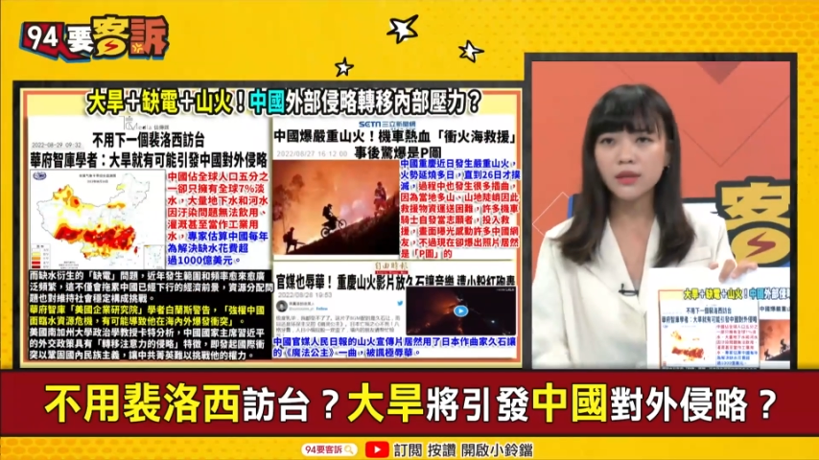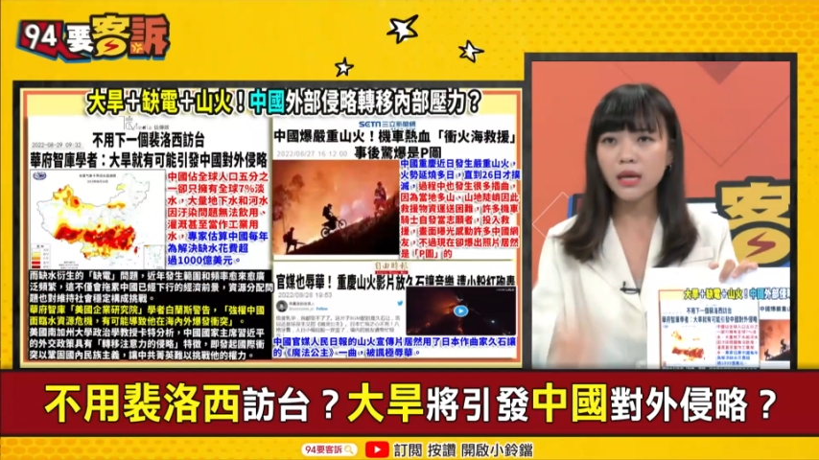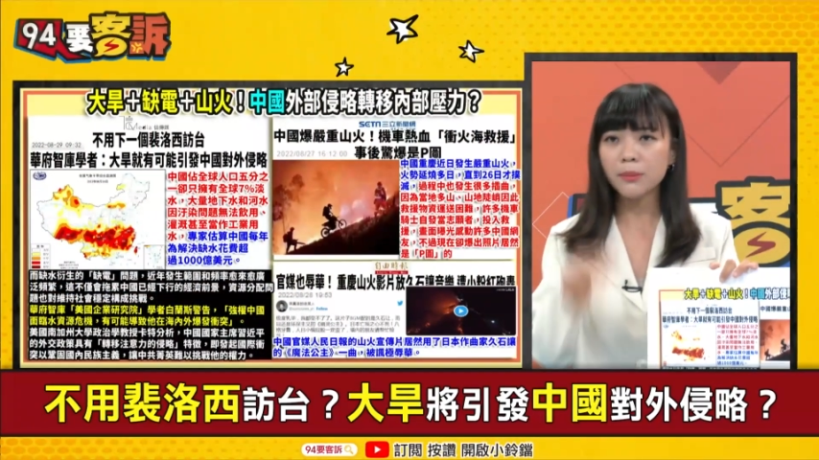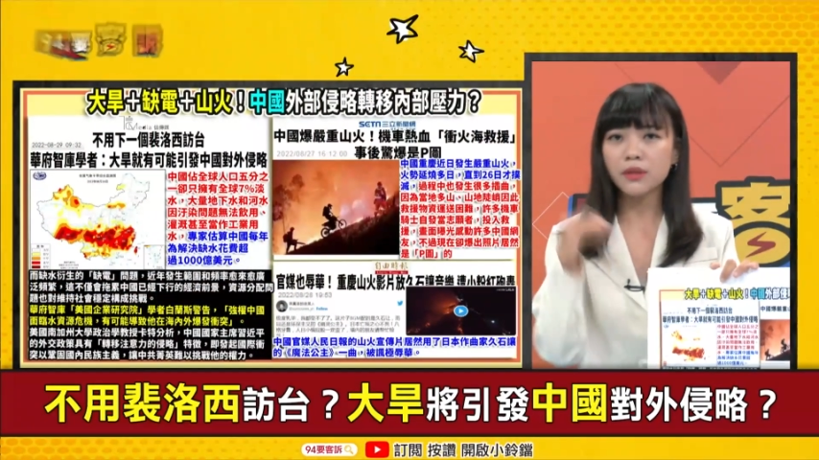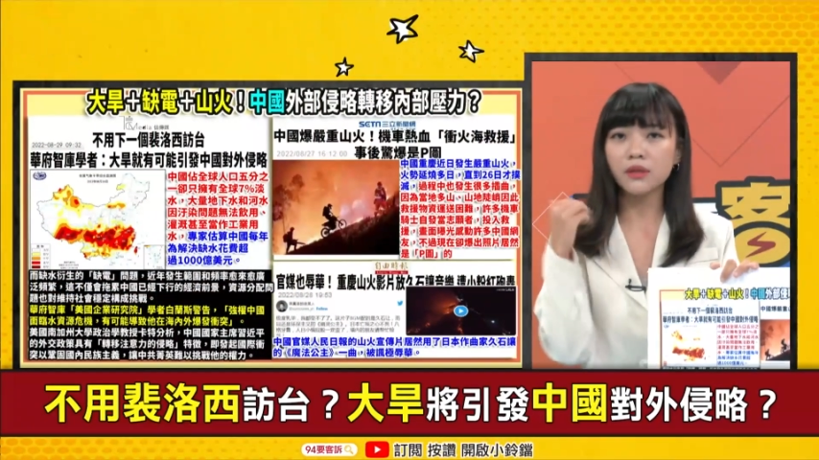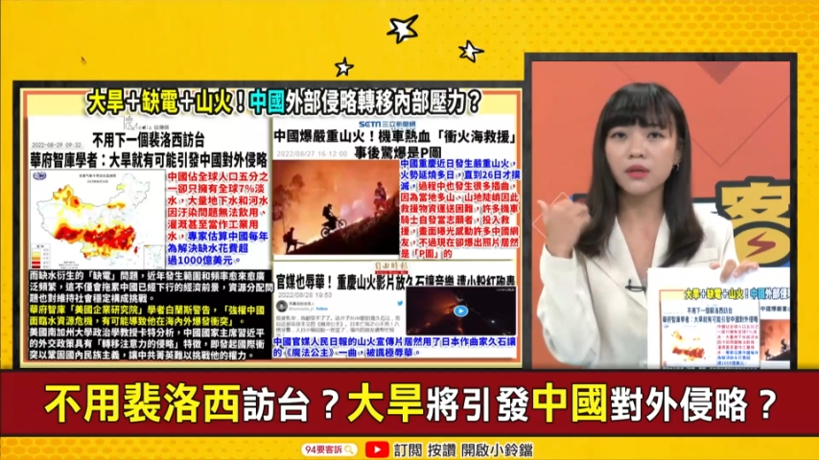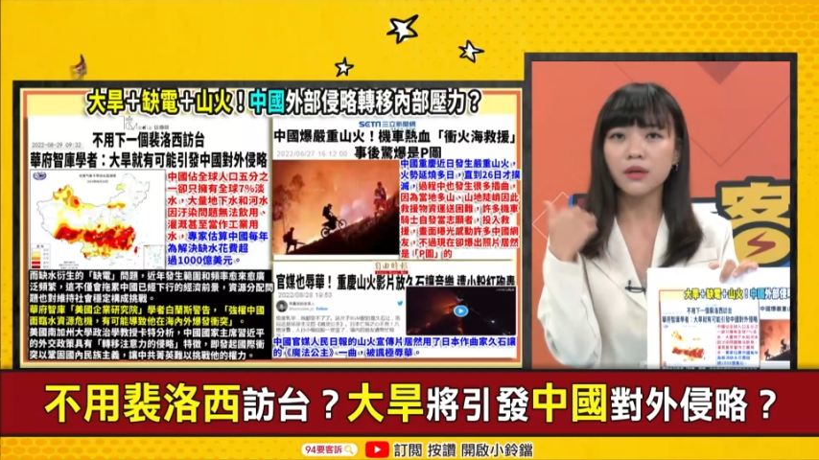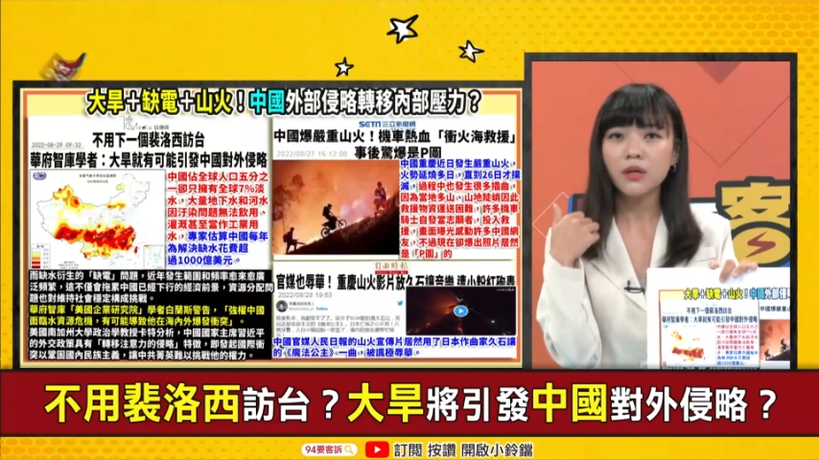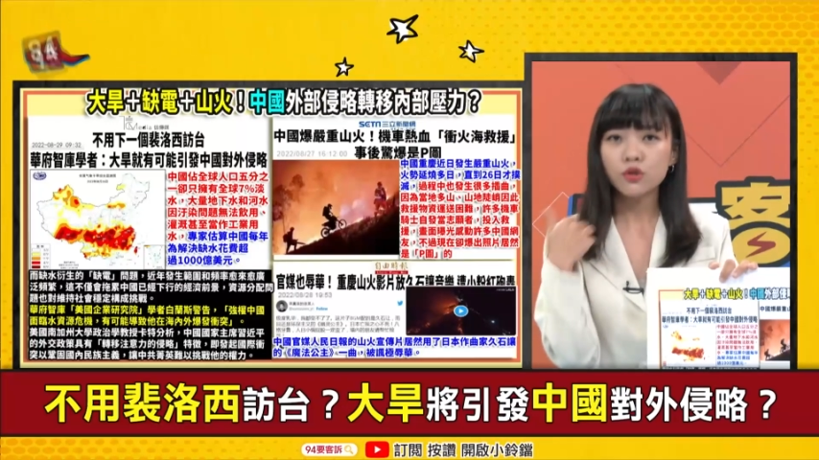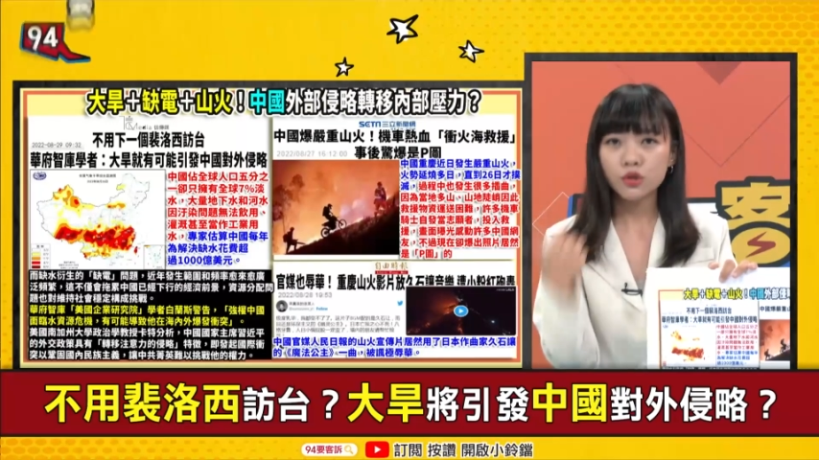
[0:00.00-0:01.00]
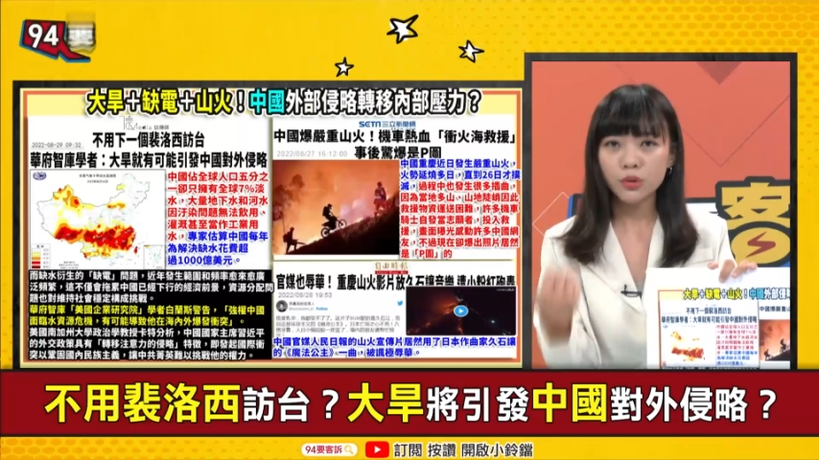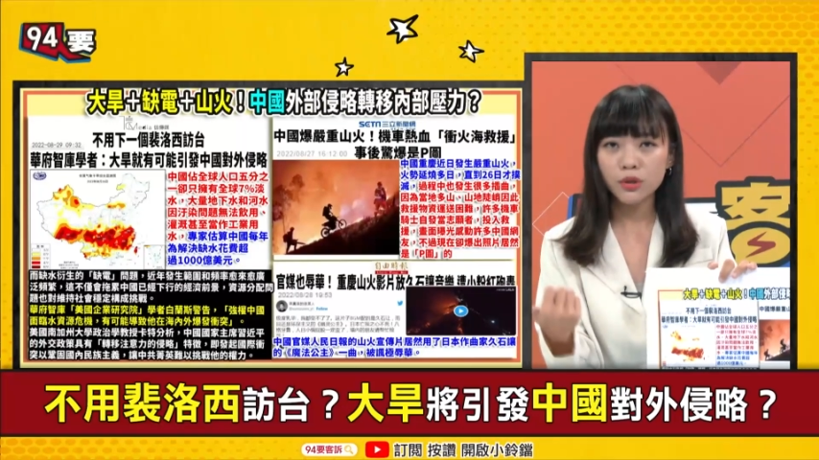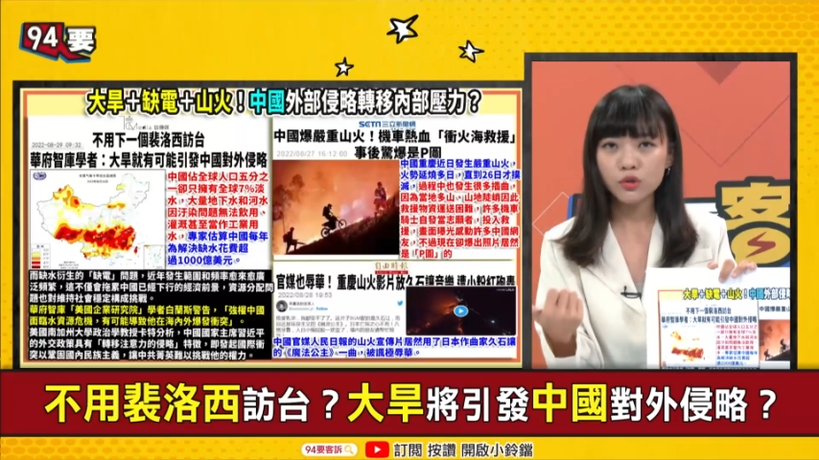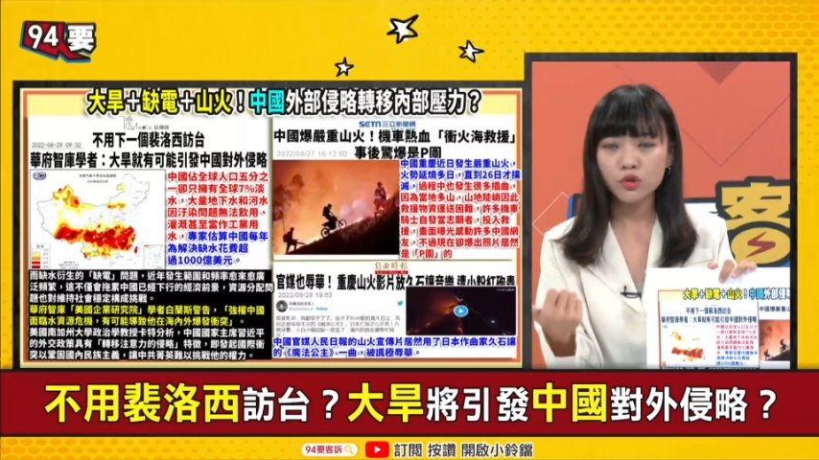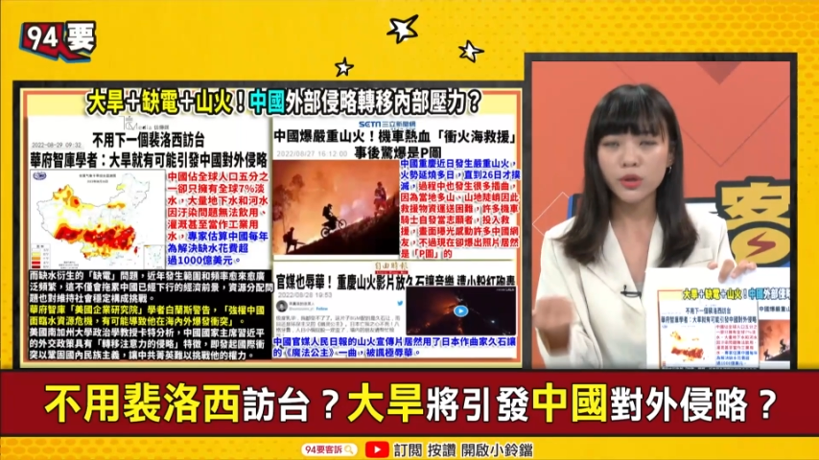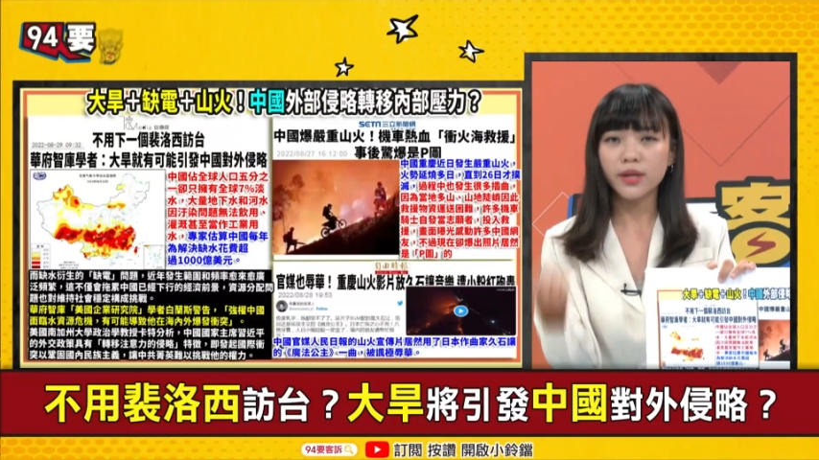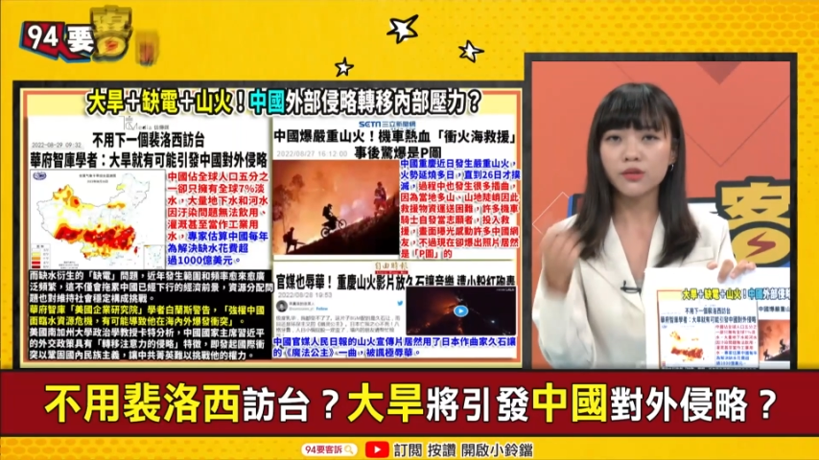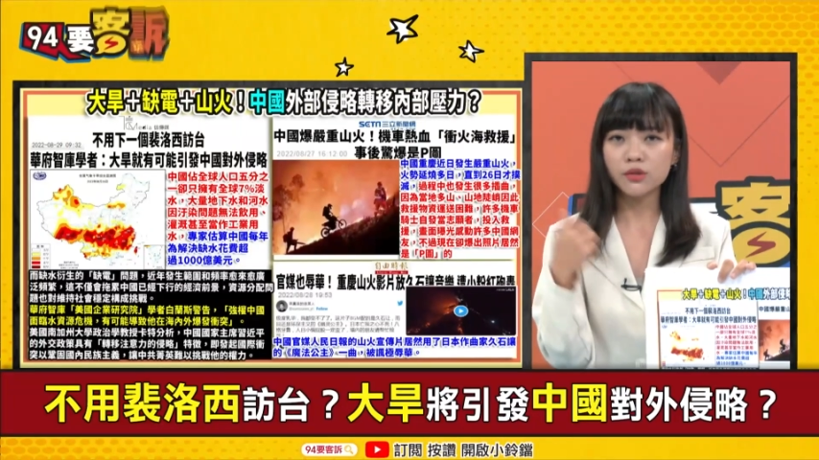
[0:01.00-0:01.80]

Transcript: 那他们的缺水